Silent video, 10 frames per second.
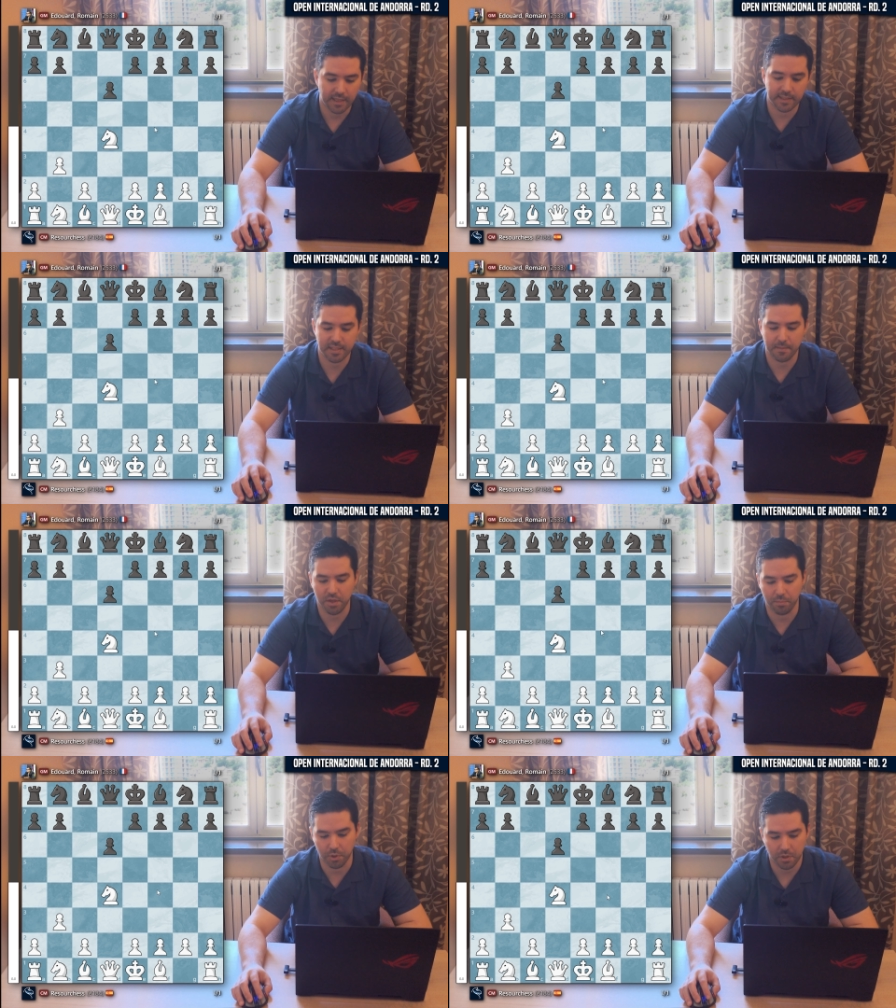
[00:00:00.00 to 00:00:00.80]
y tras
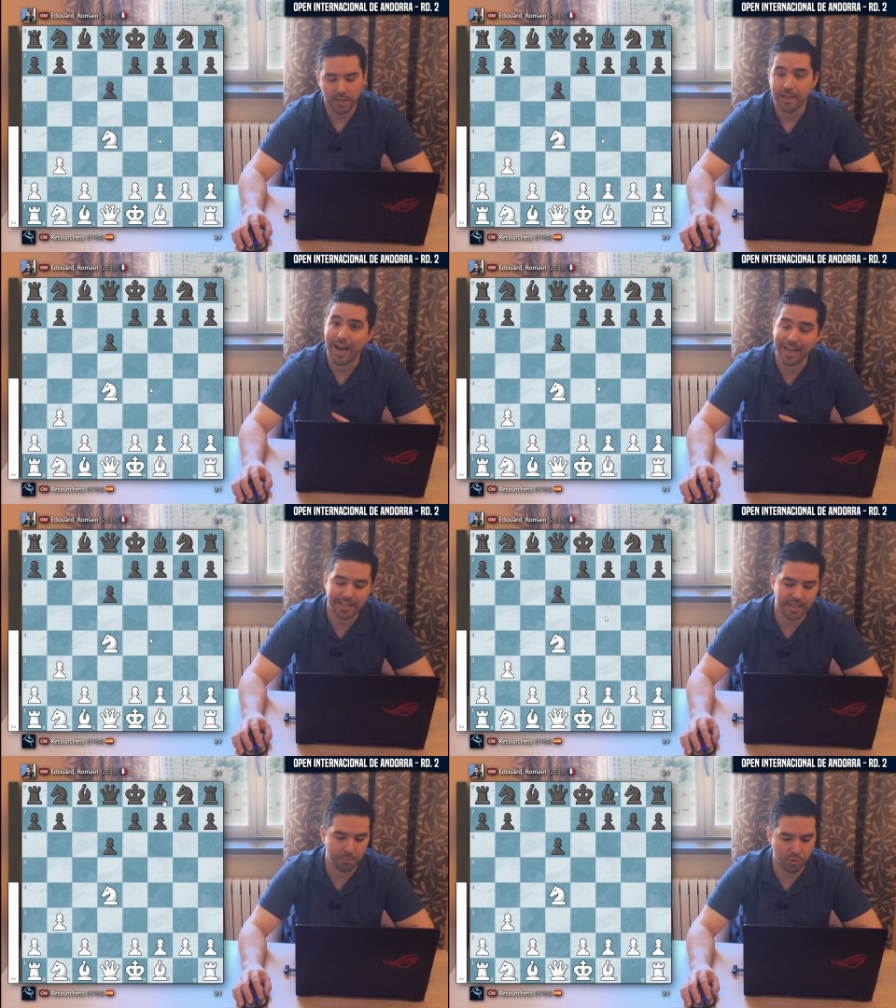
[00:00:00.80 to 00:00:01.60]
caballo por,
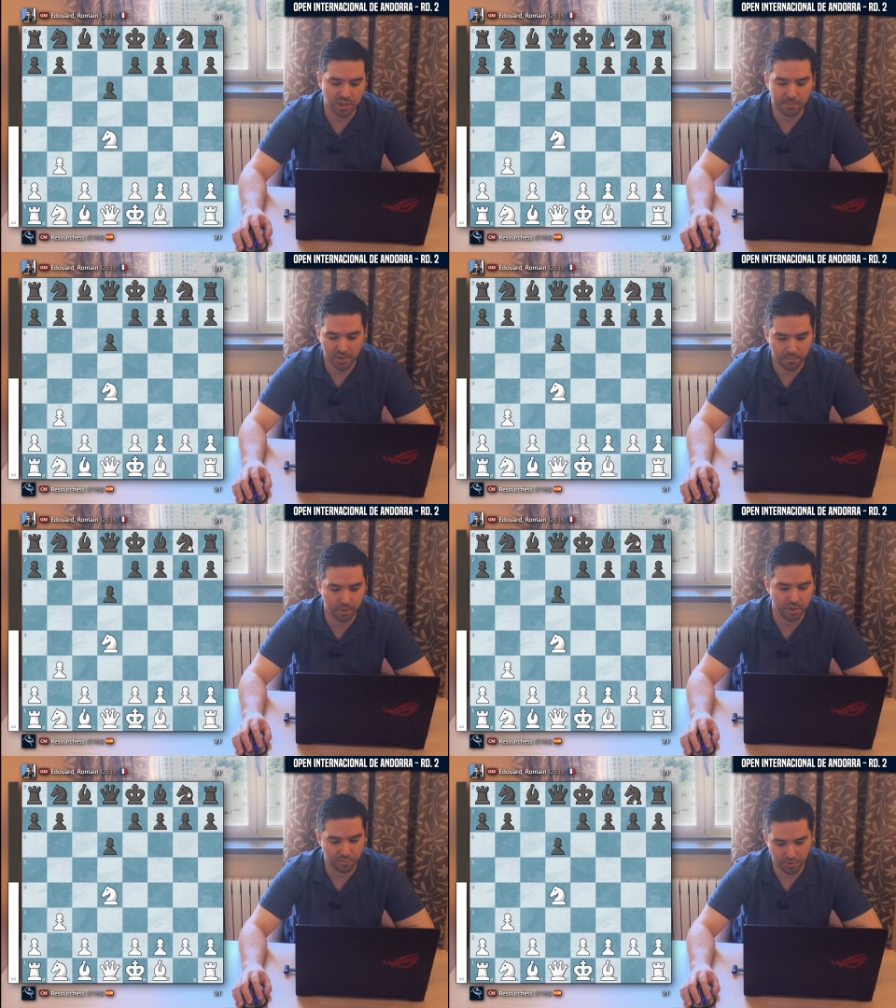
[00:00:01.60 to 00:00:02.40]
aquí tiene muchísimas
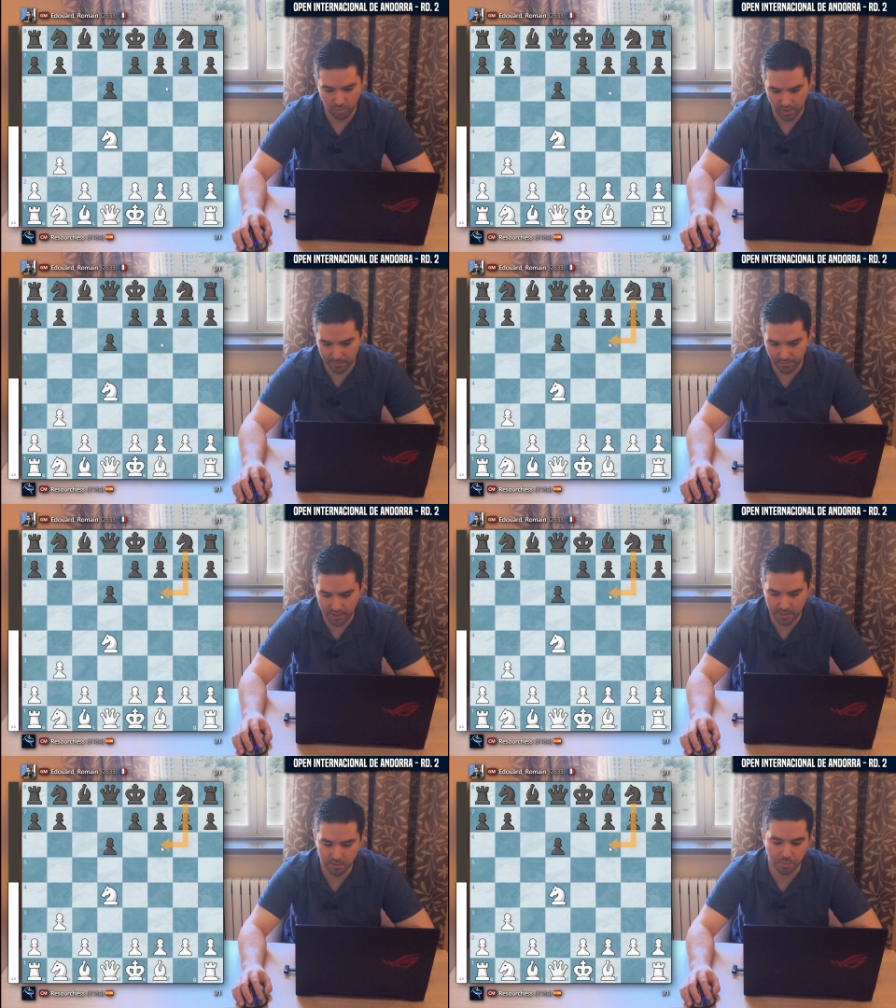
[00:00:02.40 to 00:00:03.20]
opciones, puede jugar con
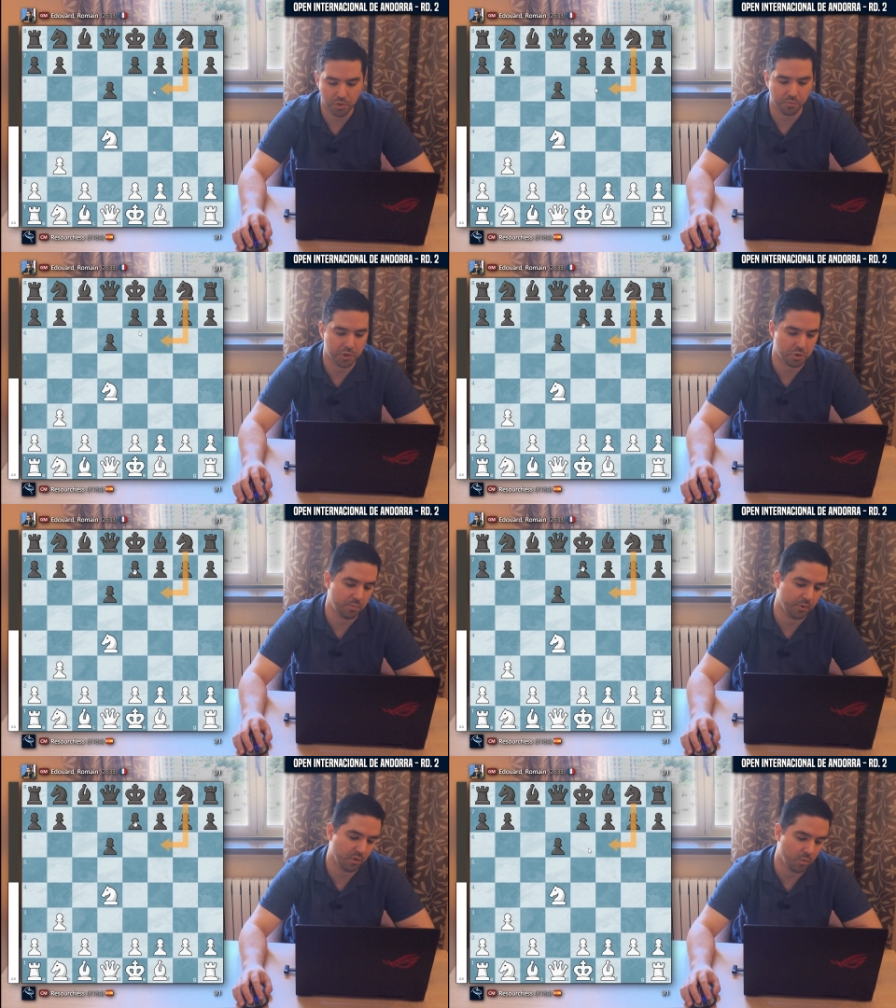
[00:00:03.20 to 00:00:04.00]
f6, por
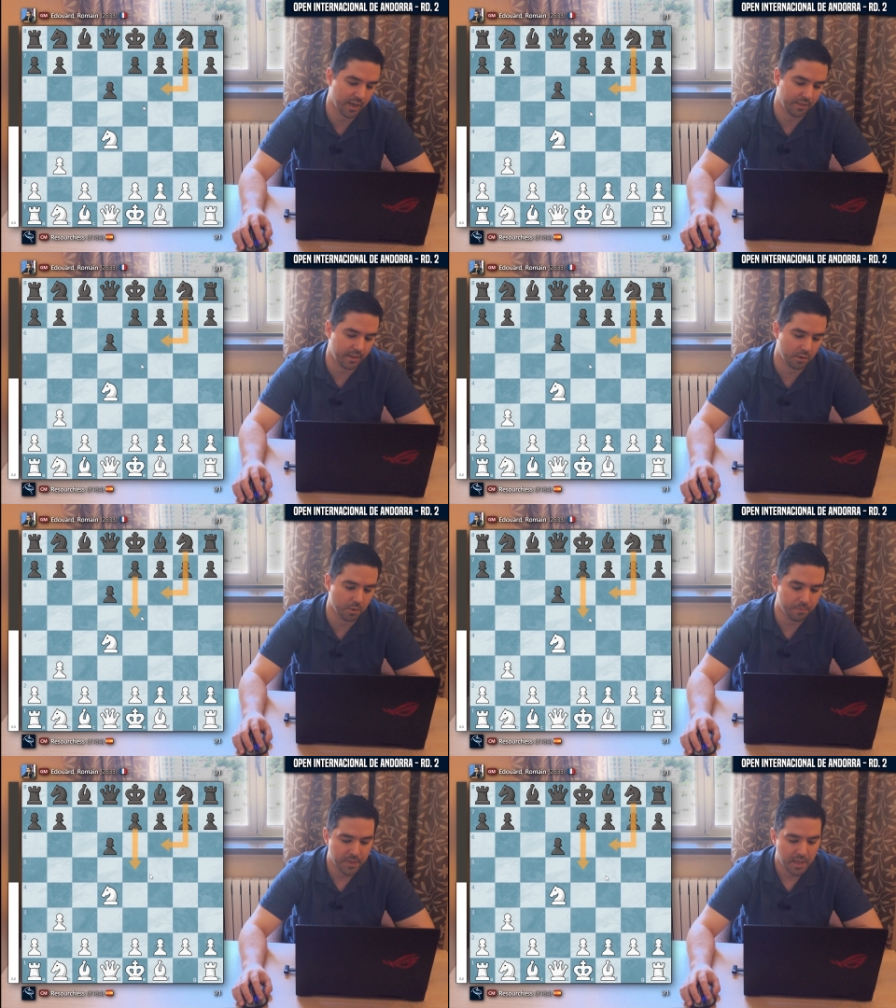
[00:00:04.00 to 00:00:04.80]
supuesto, puede jugar
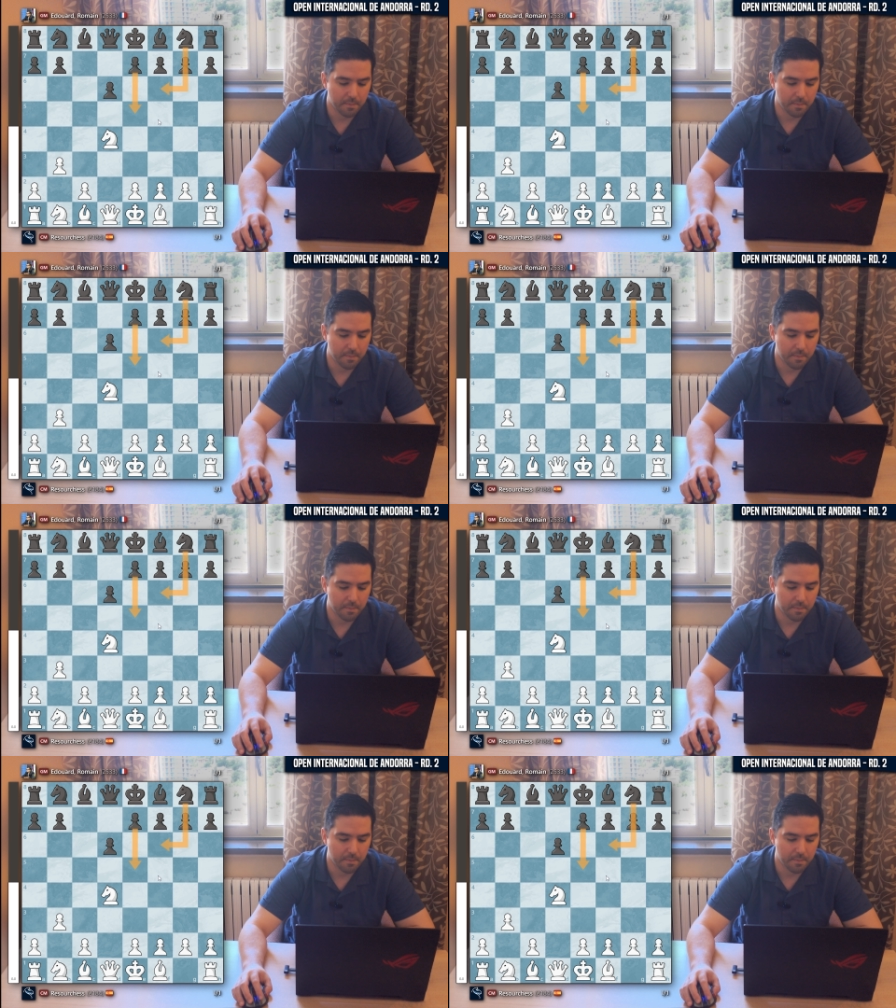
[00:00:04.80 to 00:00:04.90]
e5,